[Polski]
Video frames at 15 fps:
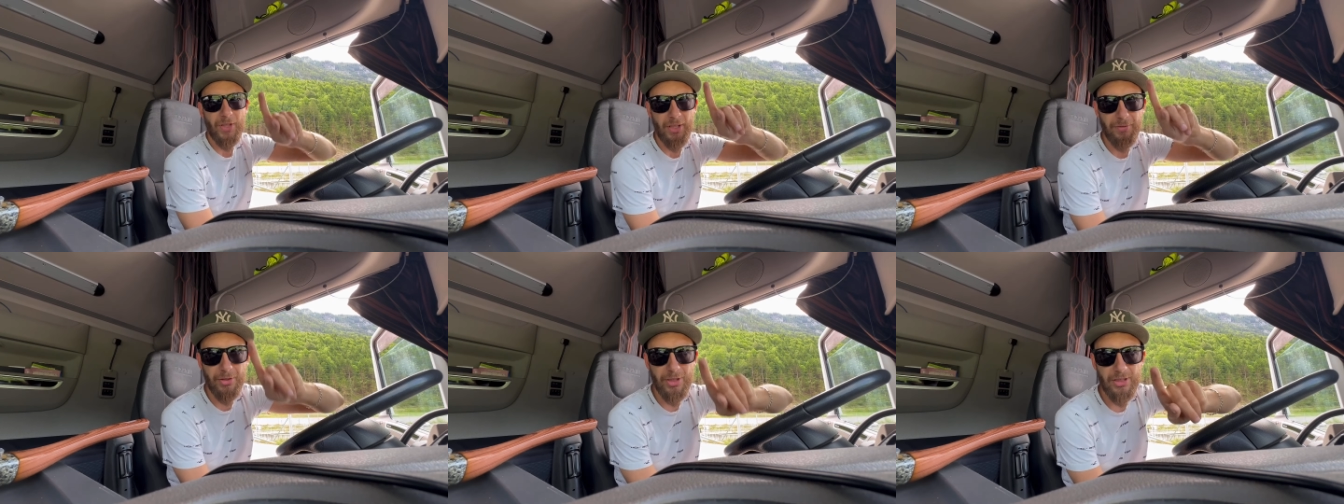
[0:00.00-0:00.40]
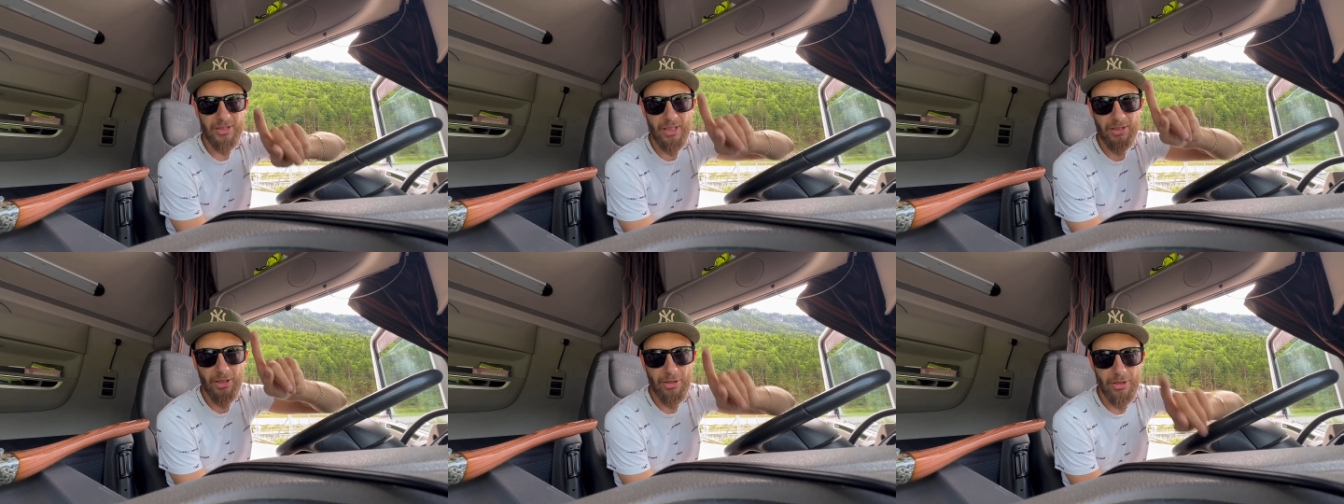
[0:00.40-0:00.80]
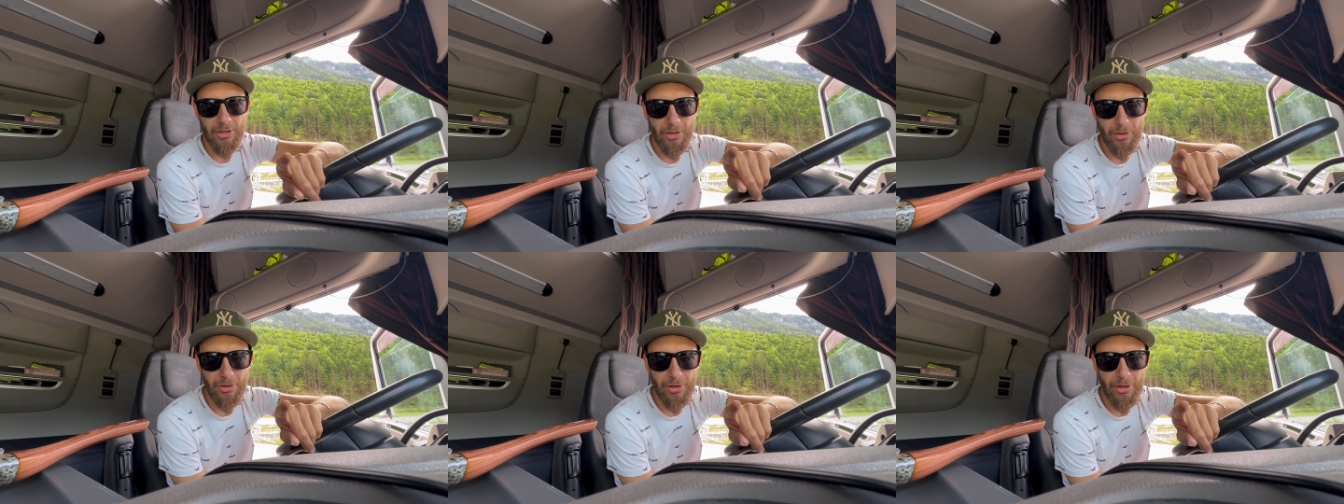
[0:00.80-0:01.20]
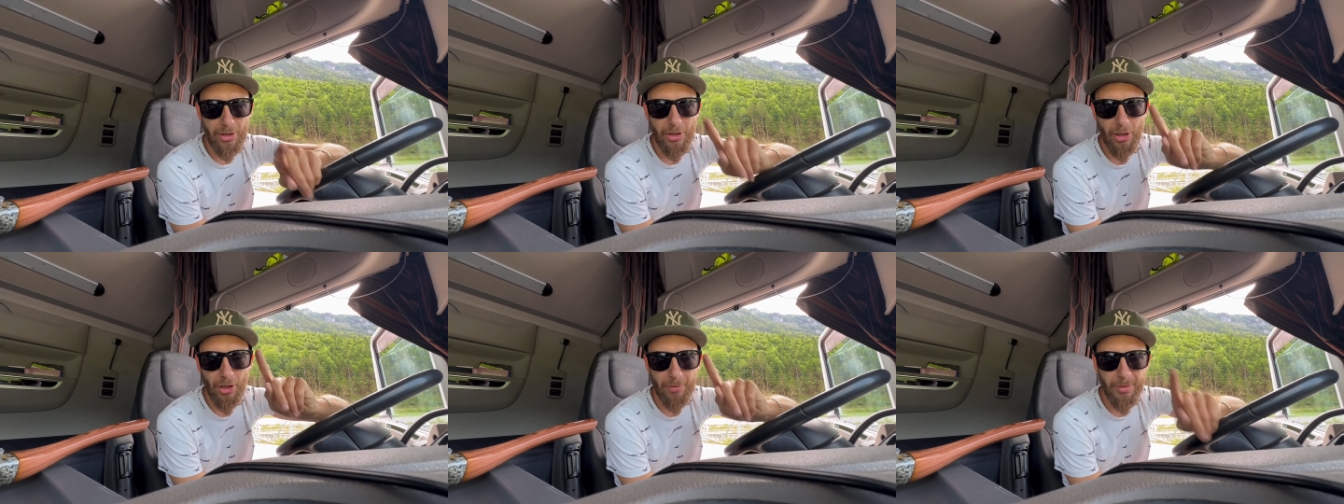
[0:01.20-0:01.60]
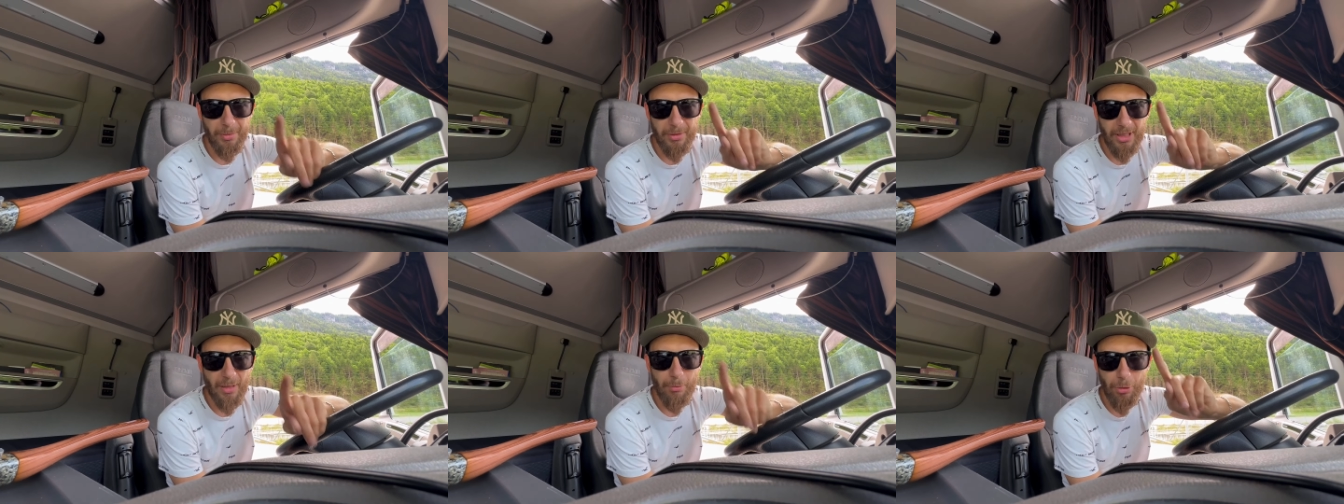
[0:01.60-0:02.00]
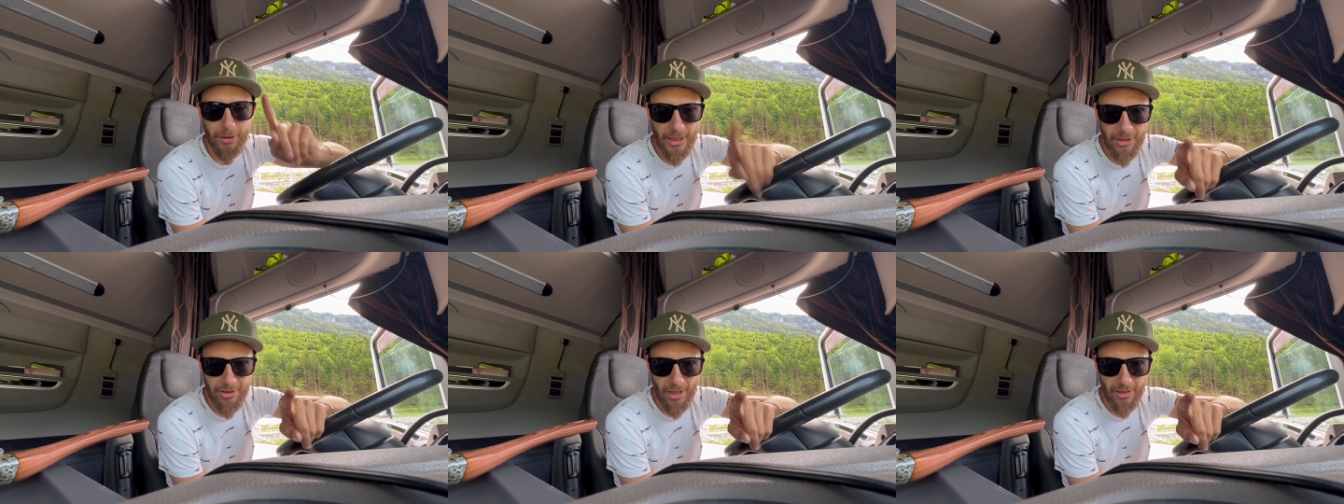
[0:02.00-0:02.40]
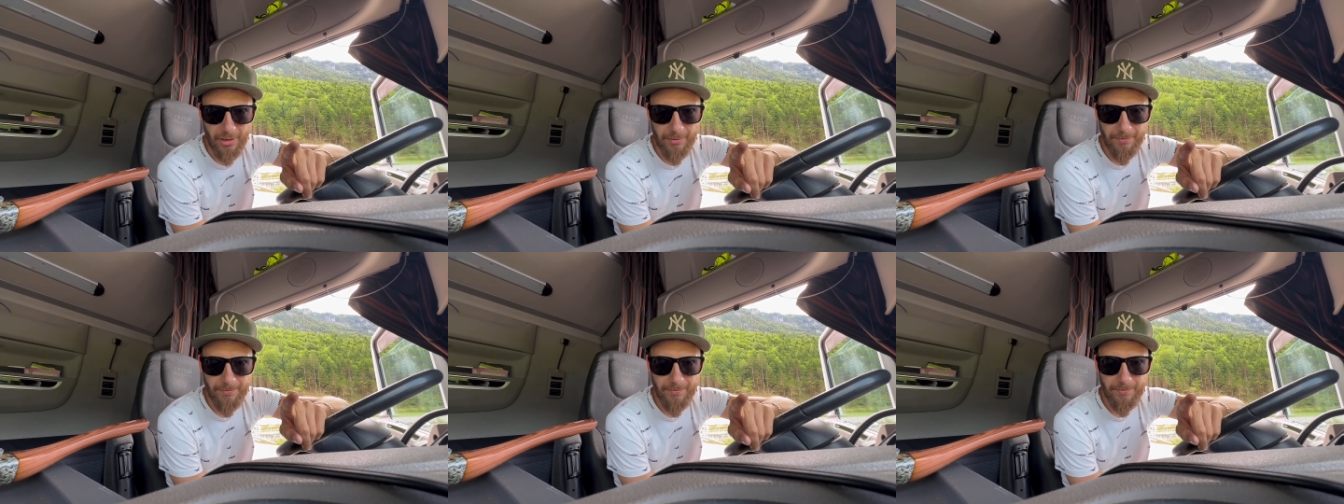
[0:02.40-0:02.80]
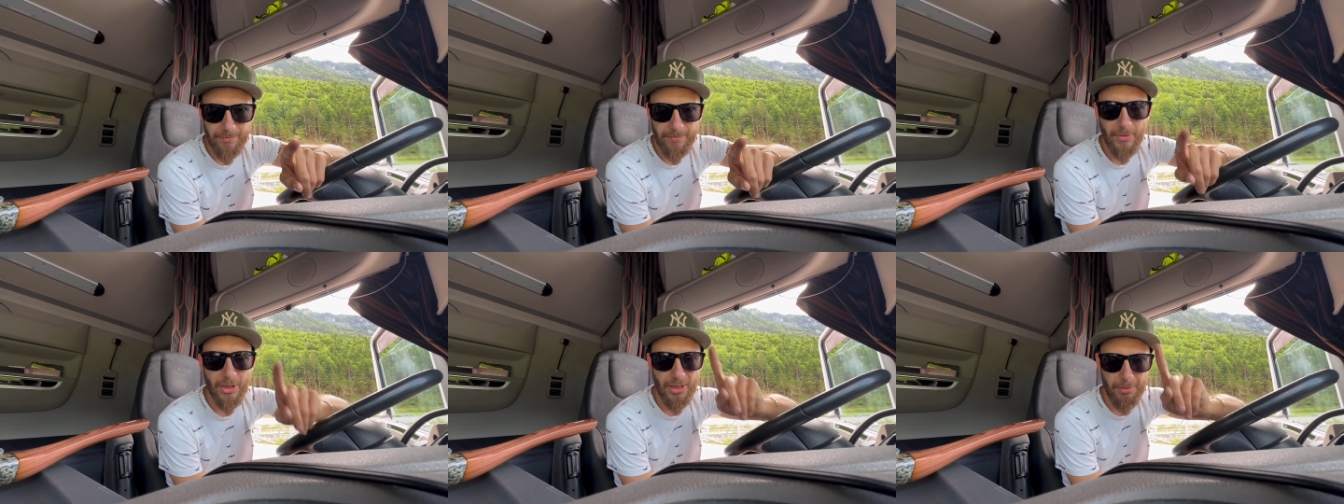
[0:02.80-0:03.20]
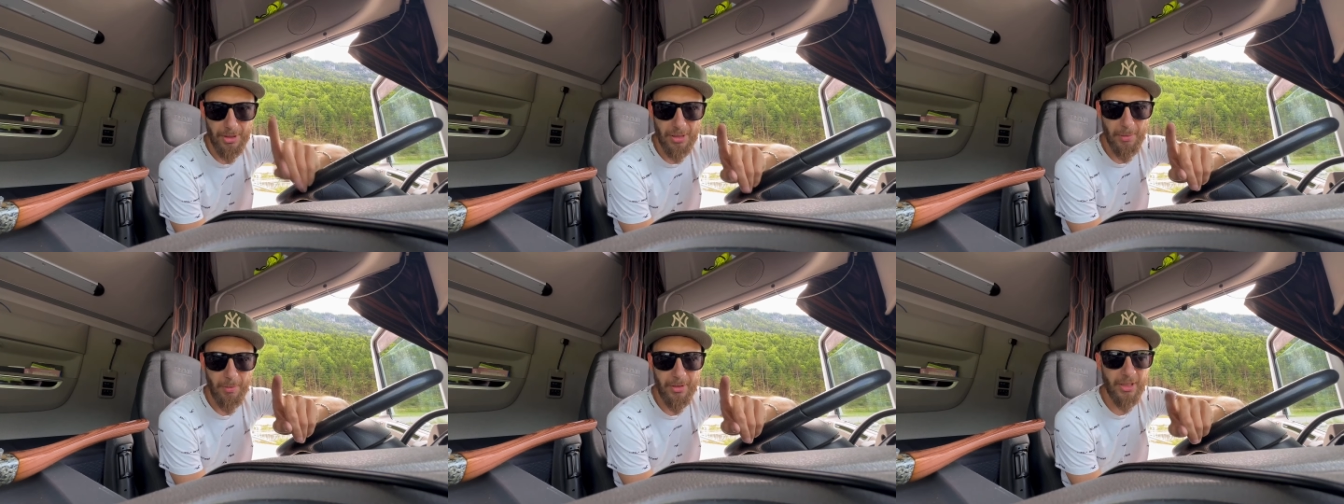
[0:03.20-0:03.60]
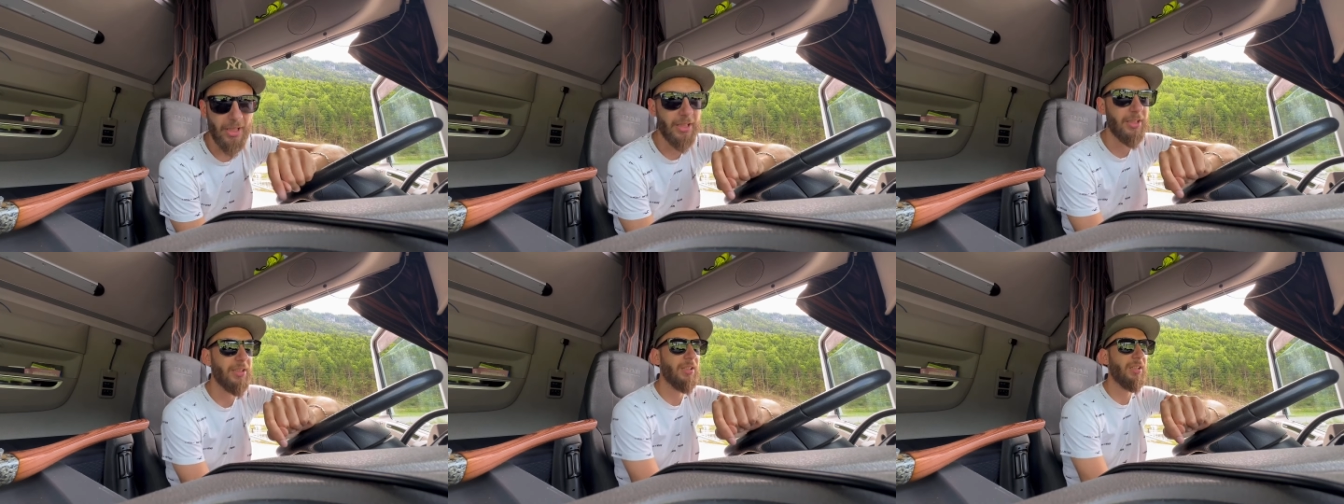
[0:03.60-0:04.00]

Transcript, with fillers: i wszystkie te czynności robimy na młoteczkach, żebyście pamiętali.